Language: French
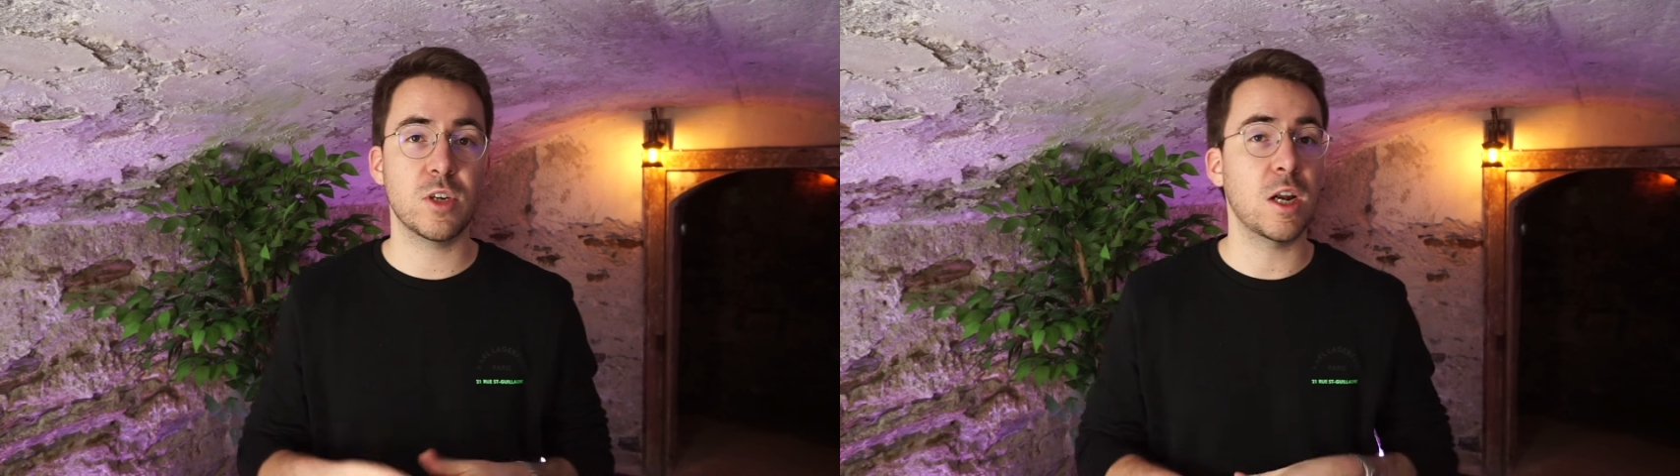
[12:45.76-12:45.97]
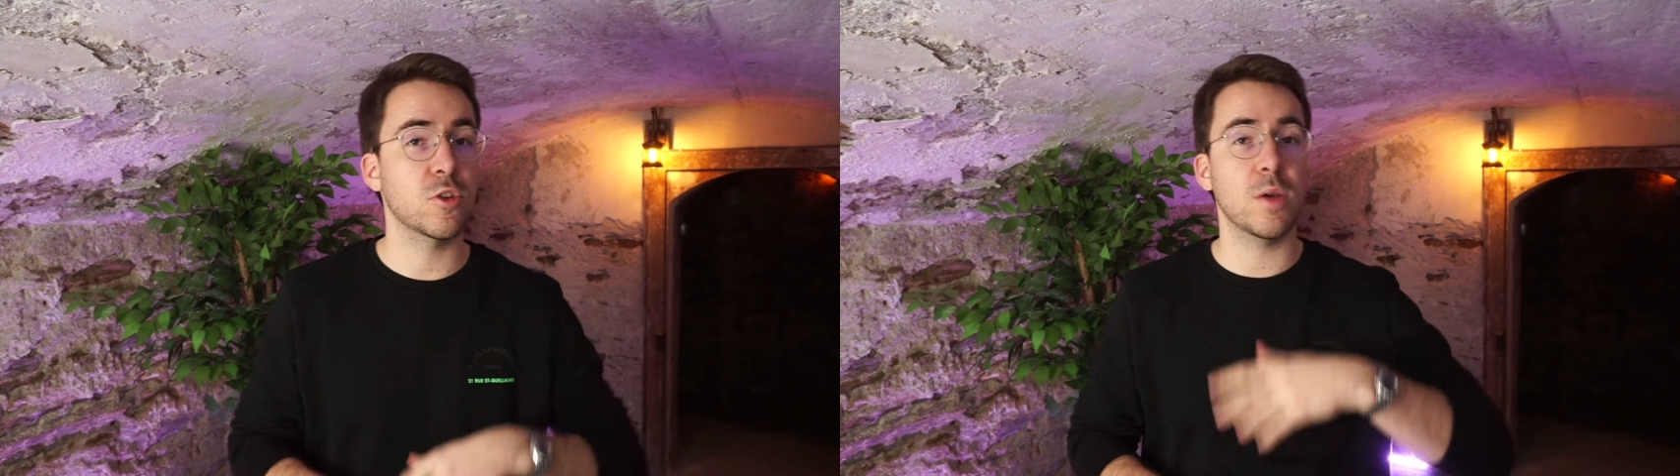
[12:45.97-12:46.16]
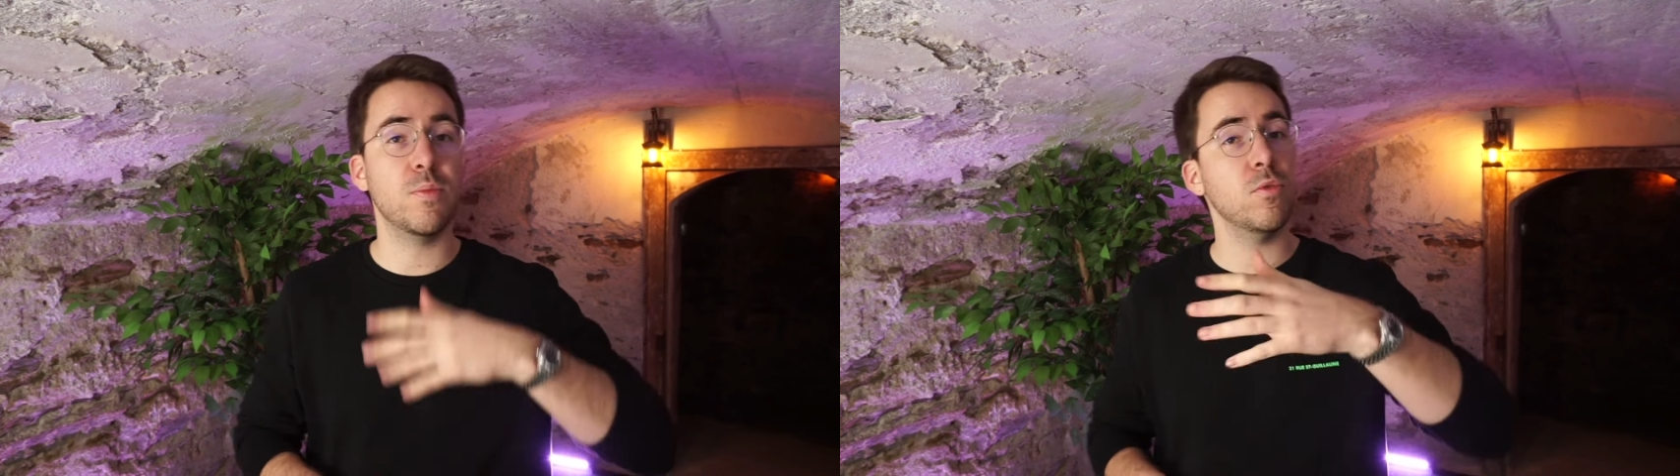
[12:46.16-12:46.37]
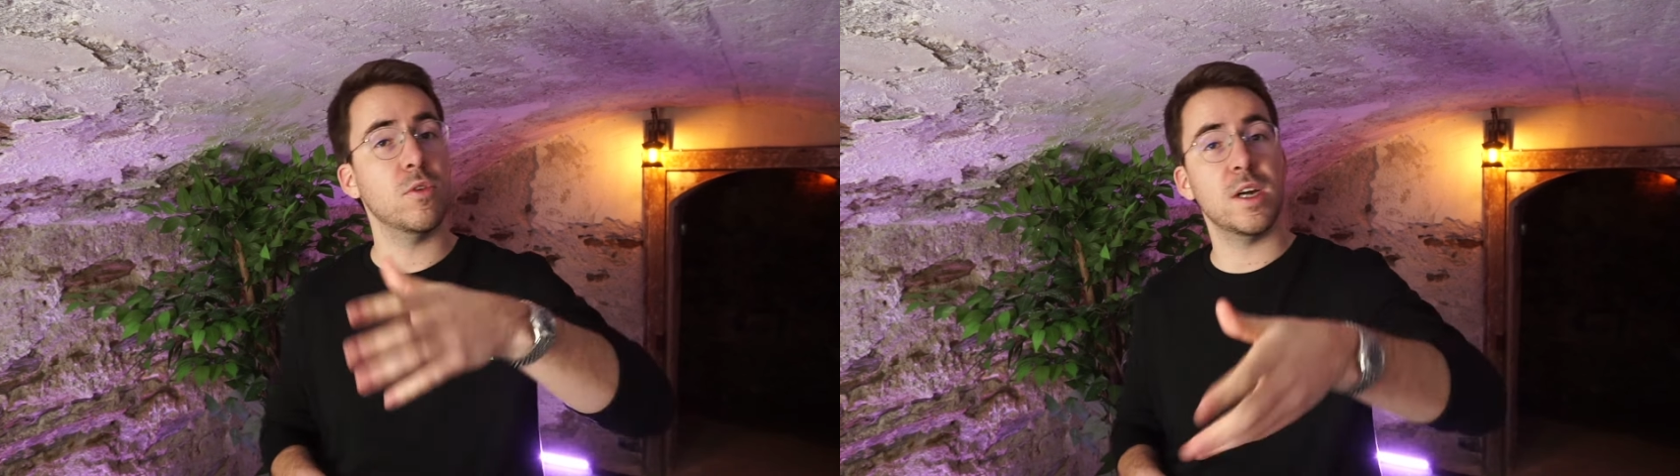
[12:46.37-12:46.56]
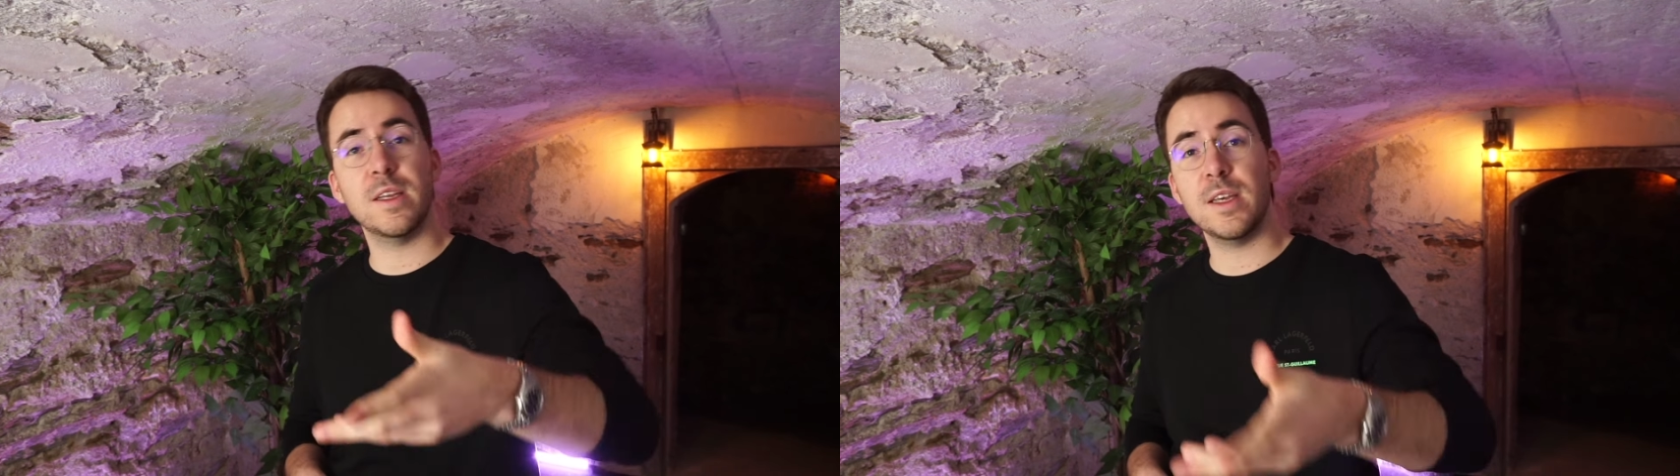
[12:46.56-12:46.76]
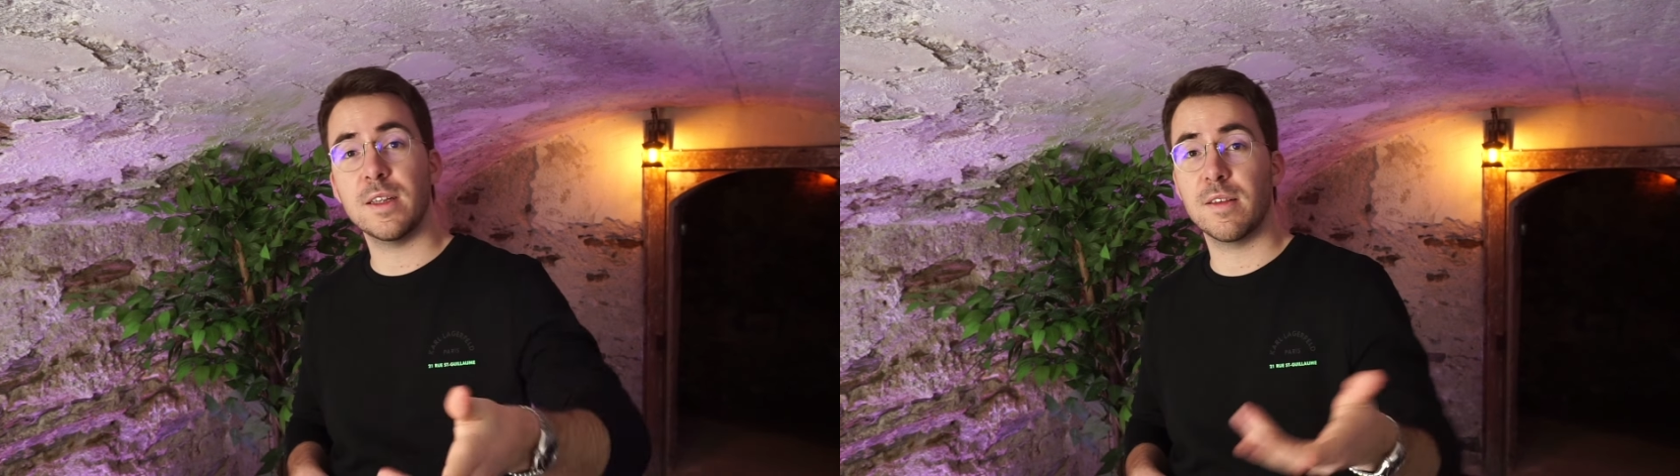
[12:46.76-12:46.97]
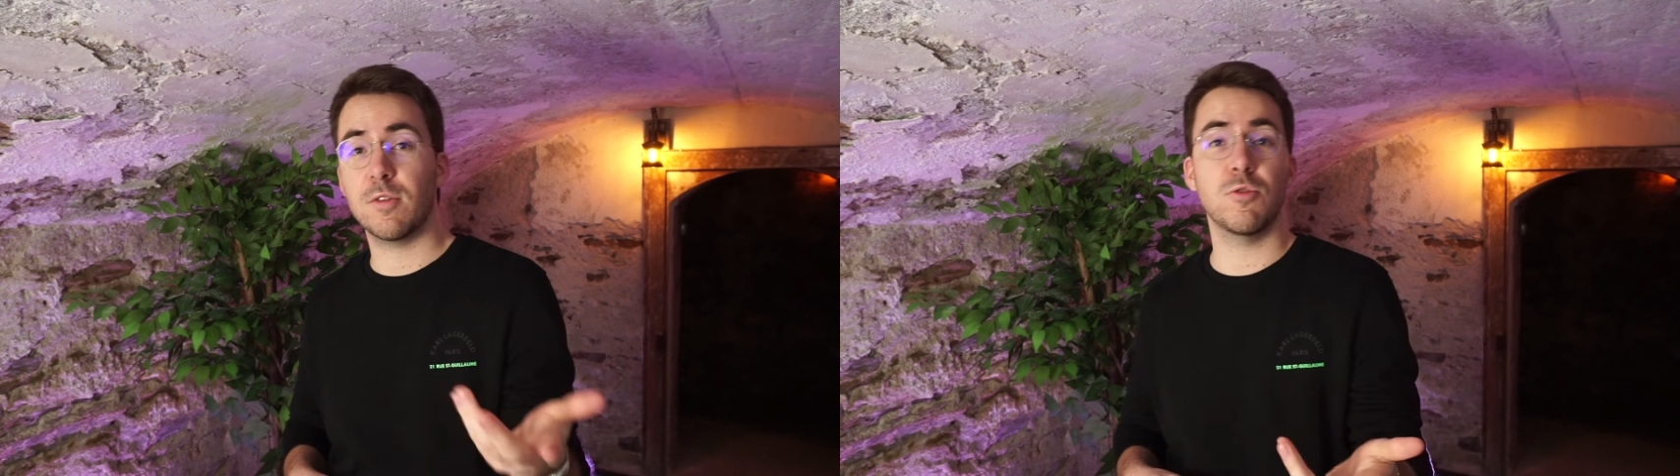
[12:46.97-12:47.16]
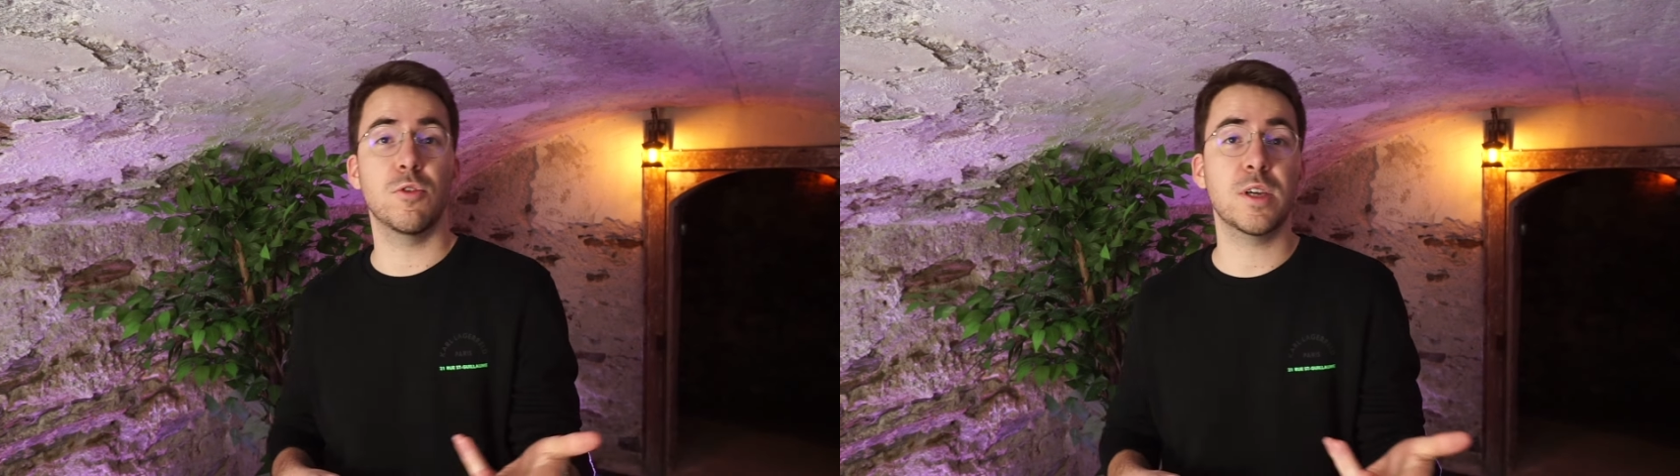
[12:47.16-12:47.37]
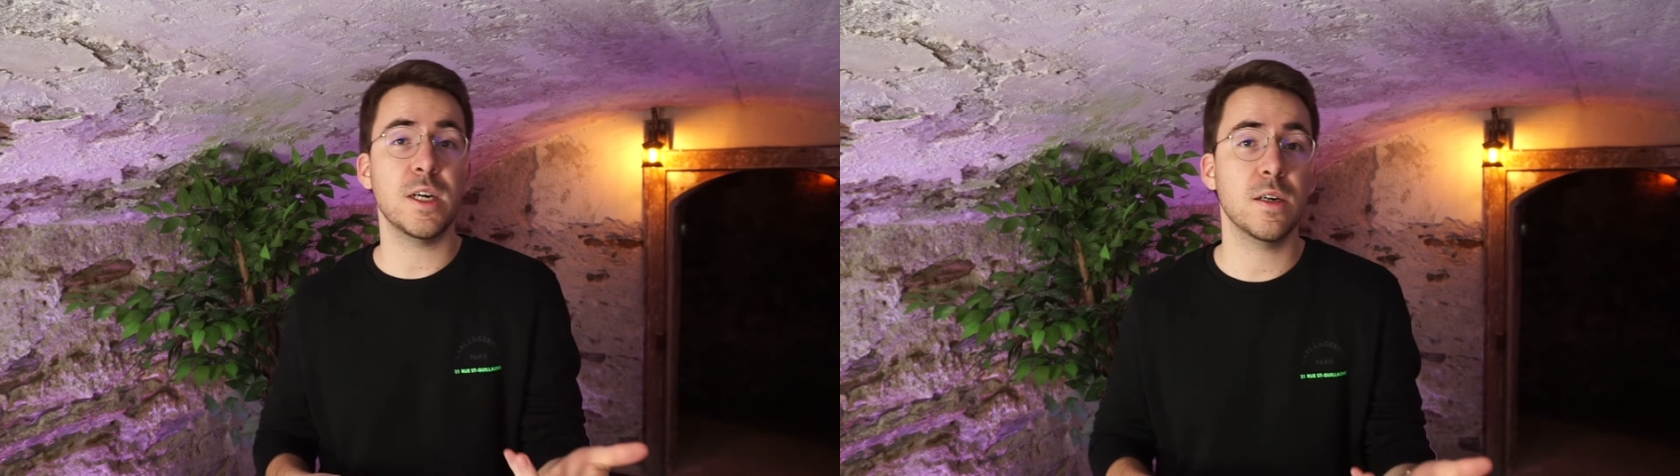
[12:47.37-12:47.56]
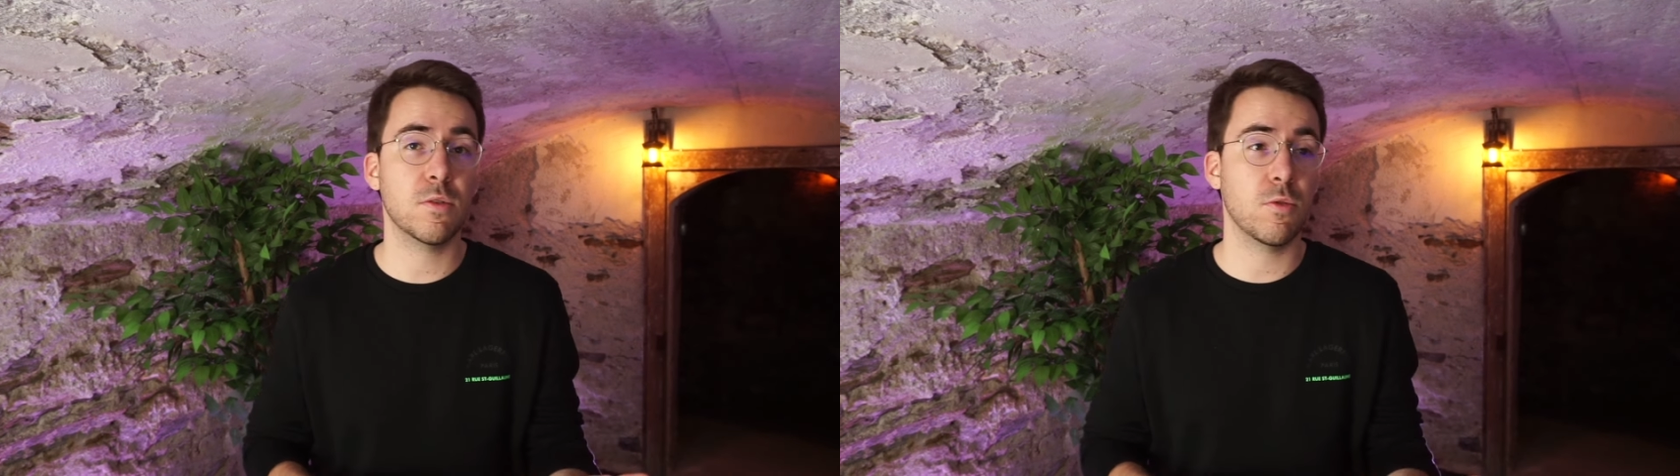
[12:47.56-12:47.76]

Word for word: Alors j'aurais pu donner à l'IA des études de cas hein,